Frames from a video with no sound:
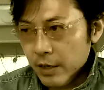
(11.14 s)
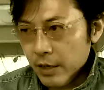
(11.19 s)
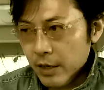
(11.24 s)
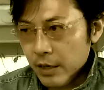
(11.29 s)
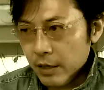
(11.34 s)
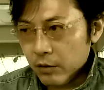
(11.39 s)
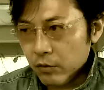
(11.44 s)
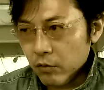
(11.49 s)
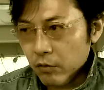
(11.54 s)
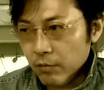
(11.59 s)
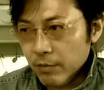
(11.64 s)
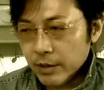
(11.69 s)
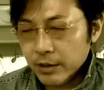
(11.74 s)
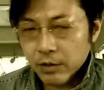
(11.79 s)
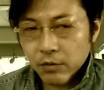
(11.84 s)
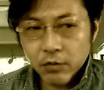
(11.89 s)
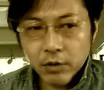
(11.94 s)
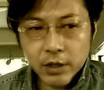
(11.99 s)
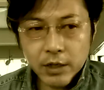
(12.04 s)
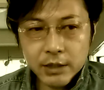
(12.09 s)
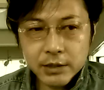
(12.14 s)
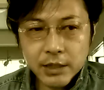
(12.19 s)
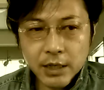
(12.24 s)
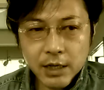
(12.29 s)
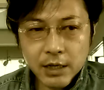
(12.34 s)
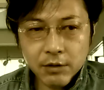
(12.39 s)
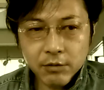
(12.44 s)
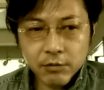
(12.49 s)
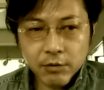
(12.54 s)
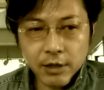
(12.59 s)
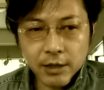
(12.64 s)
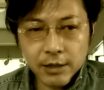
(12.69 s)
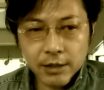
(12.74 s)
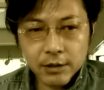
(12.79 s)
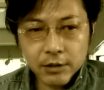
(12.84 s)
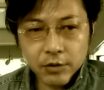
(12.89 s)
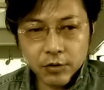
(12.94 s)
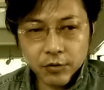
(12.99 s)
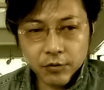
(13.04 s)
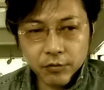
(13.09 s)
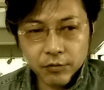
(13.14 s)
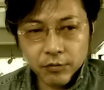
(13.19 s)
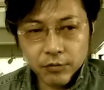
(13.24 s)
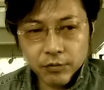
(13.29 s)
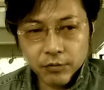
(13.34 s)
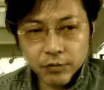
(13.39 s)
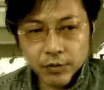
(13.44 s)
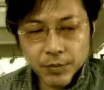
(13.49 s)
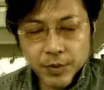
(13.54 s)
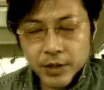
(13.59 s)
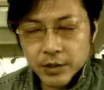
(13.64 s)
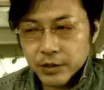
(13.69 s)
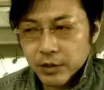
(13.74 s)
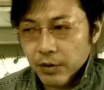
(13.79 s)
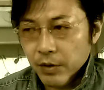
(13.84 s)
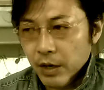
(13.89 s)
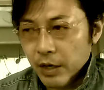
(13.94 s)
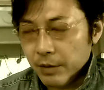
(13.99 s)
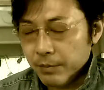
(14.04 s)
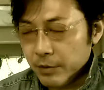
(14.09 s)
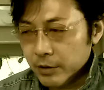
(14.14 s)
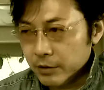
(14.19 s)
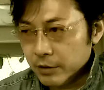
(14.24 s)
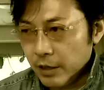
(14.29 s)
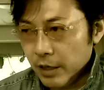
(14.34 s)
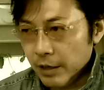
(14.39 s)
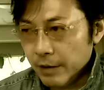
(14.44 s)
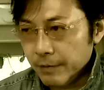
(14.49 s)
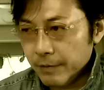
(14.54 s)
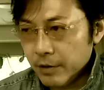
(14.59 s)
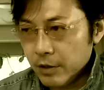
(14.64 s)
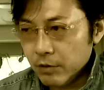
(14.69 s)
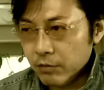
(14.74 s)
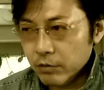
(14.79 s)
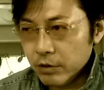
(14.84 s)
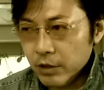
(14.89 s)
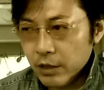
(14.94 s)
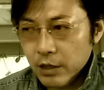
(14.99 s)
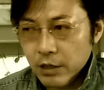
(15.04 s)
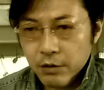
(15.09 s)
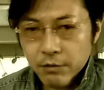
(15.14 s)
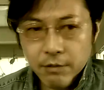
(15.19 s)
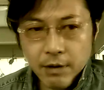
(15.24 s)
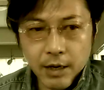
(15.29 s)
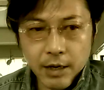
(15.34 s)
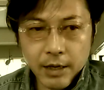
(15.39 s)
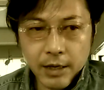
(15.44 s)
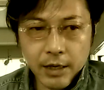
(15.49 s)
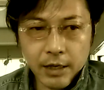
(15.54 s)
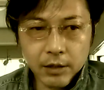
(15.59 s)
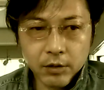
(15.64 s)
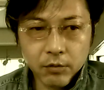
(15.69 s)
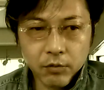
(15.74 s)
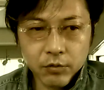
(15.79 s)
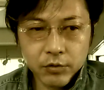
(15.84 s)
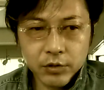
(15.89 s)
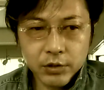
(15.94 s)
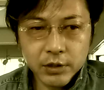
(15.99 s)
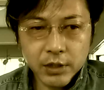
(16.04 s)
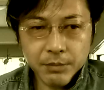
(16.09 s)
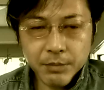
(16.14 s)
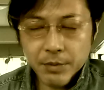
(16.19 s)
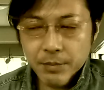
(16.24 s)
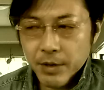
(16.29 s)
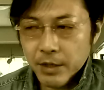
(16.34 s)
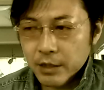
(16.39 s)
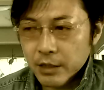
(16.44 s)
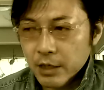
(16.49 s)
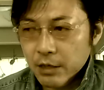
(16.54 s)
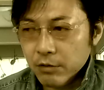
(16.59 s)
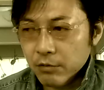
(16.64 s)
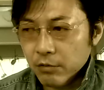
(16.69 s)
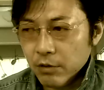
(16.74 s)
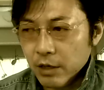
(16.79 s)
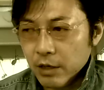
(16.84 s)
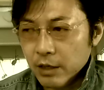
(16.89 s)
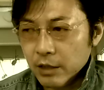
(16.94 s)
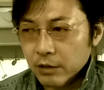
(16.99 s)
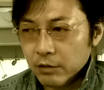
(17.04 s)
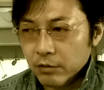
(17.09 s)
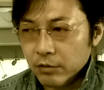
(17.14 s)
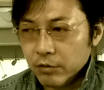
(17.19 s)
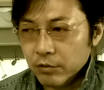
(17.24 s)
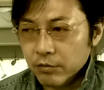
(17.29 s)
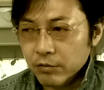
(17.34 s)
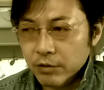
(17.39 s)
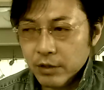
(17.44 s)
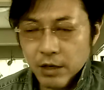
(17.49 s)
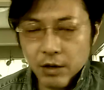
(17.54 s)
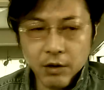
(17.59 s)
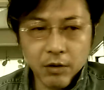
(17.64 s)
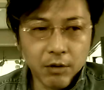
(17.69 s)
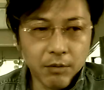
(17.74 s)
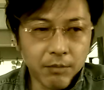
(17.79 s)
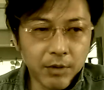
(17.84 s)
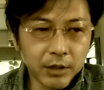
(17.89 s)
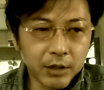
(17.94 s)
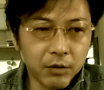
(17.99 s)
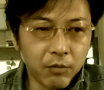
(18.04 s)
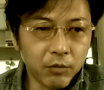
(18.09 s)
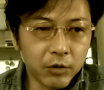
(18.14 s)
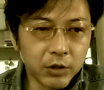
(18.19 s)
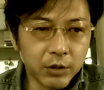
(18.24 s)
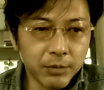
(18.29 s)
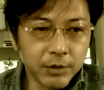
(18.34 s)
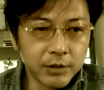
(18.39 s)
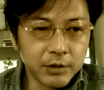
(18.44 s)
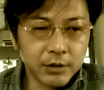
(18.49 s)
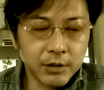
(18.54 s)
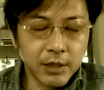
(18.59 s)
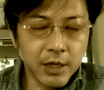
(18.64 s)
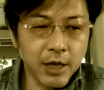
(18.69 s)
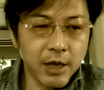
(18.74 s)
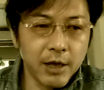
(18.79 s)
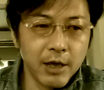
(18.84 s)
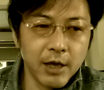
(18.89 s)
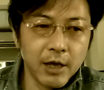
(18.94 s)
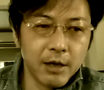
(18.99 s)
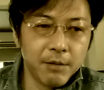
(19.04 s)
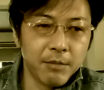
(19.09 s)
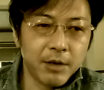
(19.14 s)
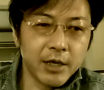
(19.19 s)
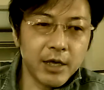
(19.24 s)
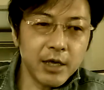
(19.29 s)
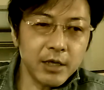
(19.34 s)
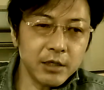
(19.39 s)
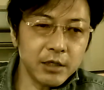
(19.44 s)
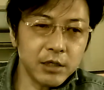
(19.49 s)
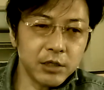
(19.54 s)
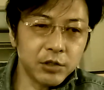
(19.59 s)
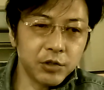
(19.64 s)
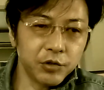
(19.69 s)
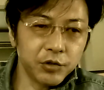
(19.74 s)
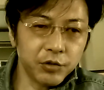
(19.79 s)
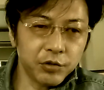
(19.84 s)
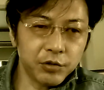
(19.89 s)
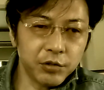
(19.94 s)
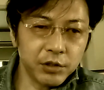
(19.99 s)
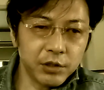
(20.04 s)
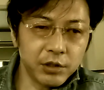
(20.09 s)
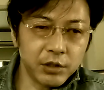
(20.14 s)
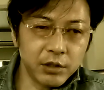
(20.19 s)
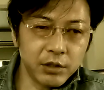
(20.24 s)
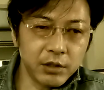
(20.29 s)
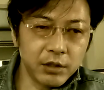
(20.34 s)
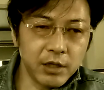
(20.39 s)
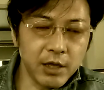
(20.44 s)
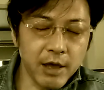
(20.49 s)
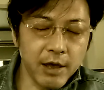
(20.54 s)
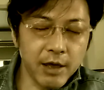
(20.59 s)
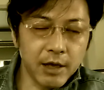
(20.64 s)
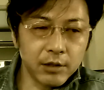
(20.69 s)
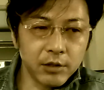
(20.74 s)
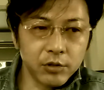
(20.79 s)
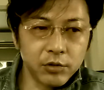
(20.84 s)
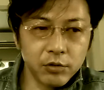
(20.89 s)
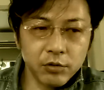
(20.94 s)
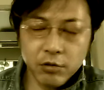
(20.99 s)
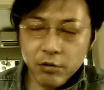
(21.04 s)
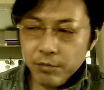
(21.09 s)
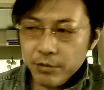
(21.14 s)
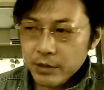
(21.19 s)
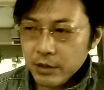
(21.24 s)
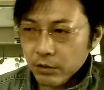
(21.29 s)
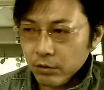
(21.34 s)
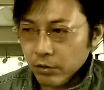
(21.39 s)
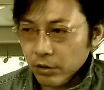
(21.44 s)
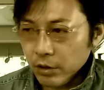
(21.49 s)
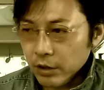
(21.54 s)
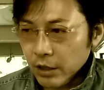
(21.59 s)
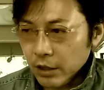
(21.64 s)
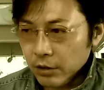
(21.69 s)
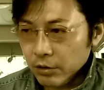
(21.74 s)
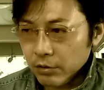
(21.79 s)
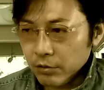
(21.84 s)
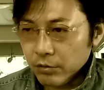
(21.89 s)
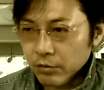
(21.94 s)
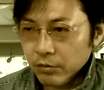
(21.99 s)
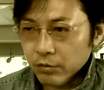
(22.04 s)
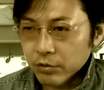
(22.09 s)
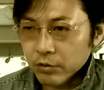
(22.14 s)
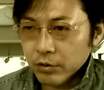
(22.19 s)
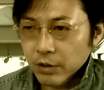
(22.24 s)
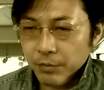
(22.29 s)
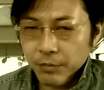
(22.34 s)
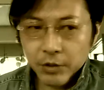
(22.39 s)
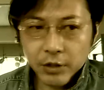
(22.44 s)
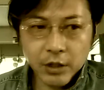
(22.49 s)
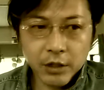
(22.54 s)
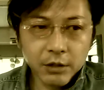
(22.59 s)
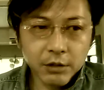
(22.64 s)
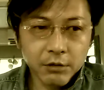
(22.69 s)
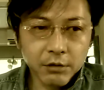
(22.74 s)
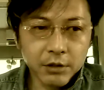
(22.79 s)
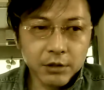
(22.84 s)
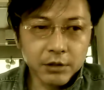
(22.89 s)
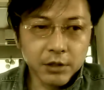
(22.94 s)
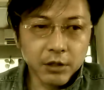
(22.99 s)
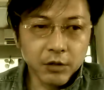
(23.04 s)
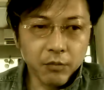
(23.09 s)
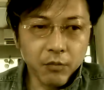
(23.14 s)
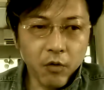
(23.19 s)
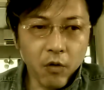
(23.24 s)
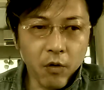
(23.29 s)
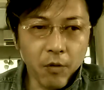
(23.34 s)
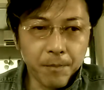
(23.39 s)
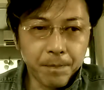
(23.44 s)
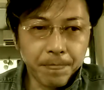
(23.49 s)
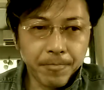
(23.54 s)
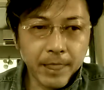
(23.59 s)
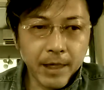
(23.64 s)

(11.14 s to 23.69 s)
えーと、またこれが下がるのかなっていうイメージではありますね、基本的には、えーと、50歳未満になるのかなというふうにはまた思ってます。でま現地で就職してあの就労ビザを取りたいというご相談もいただいてるんですけれども、